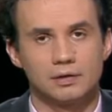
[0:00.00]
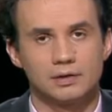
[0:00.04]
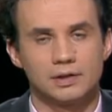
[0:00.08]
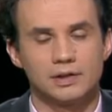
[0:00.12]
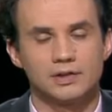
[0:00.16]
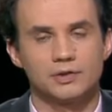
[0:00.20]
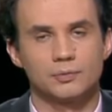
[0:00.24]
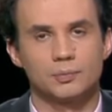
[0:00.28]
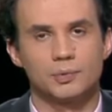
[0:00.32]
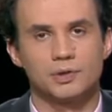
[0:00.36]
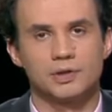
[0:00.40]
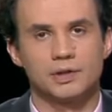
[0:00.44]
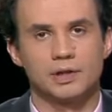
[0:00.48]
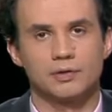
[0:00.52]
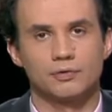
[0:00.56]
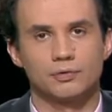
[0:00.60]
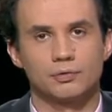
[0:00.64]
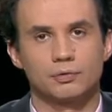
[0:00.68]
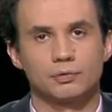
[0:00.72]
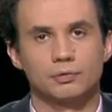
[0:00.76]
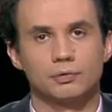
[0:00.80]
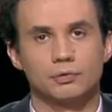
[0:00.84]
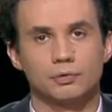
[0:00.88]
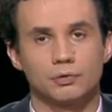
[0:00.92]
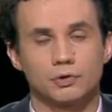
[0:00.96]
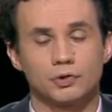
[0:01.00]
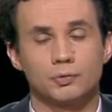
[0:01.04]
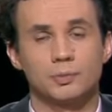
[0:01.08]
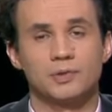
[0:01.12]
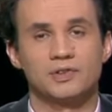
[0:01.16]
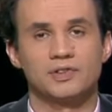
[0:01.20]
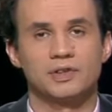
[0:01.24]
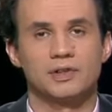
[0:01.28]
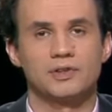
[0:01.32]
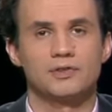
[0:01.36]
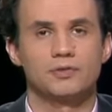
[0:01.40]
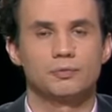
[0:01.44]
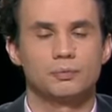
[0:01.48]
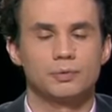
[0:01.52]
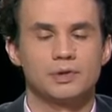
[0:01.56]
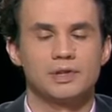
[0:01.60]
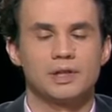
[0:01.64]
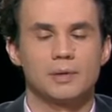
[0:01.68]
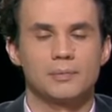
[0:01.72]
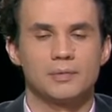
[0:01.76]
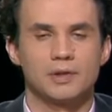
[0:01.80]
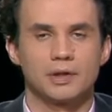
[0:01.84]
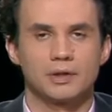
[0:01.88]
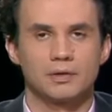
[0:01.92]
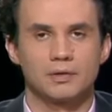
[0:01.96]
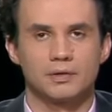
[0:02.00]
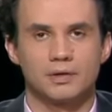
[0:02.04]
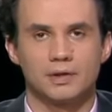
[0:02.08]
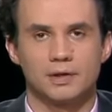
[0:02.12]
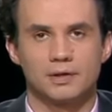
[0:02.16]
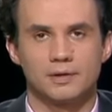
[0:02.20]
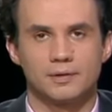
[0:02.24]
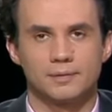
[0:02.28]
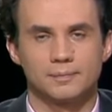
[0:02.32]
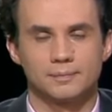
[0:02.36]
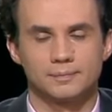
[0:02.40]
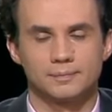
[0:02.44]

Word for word: Explication de notre spécialiste William Irigoyen.